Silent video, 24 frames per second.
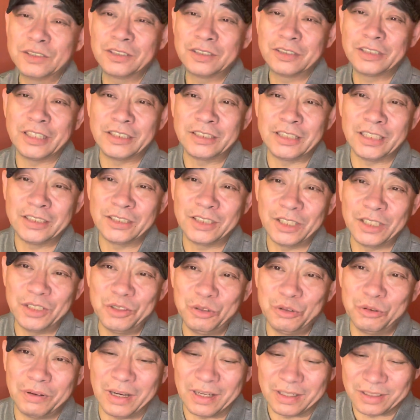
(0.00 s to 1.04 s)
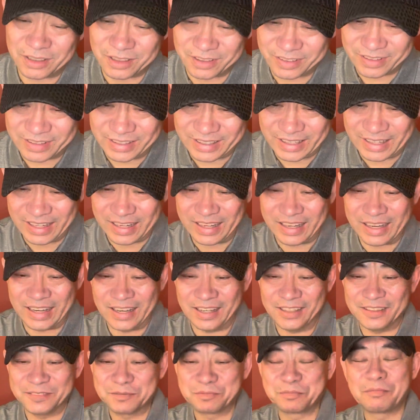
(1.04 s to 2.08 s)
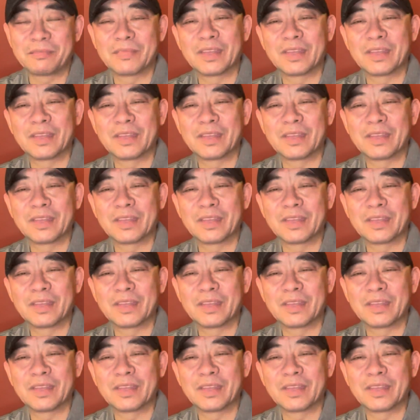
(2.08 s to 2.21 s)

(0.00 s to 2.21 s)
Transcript: 这这这欲望是不是啊？